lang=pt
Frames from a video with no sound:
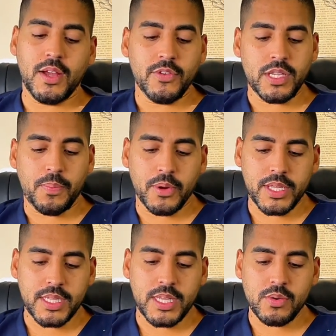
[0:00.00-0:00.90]
você
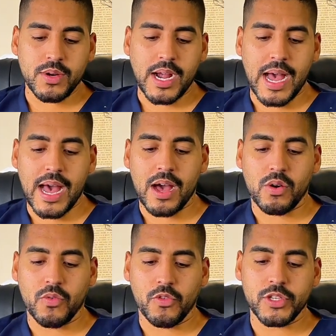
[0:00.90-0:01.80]
poder ter um
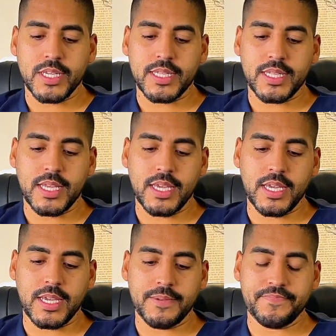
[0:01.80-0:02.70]
carro, você
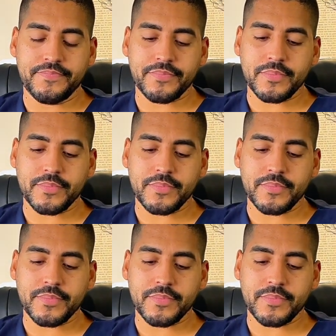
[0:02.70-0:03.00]
ter